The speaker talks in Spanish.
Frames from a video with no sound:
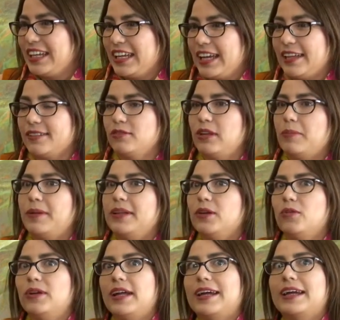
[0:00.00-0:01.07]
es una
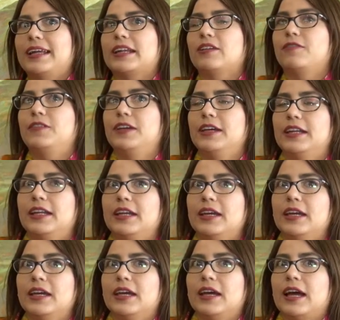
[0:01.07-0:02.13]
película que
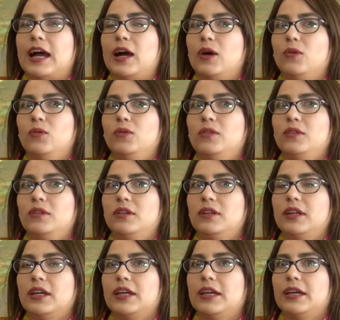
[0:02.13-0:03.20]
refiere a
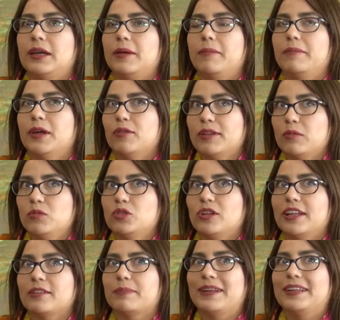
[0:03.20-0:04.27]
un... Eh, me gustan mucho
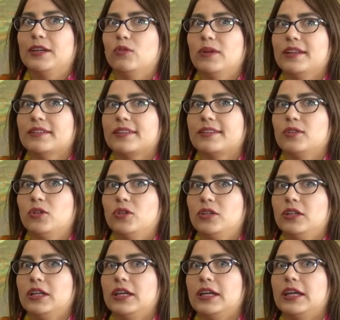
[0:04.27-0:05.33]
las películas que son
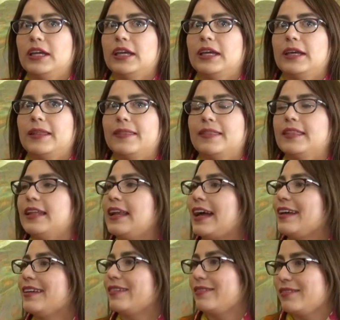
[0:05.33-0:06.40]
eh, eh, de la,
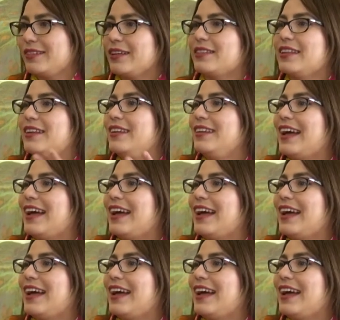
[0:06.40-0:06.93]
que tienen